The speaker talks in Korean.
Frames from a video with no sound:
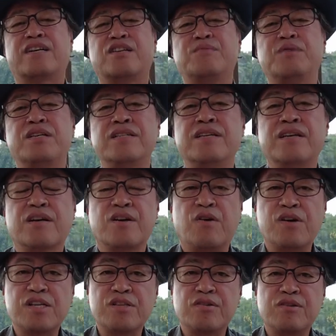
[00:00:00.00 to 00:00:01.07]
그러면
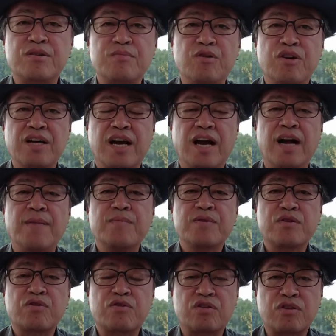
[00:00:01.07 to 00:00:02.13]
거기서 그럼 너희가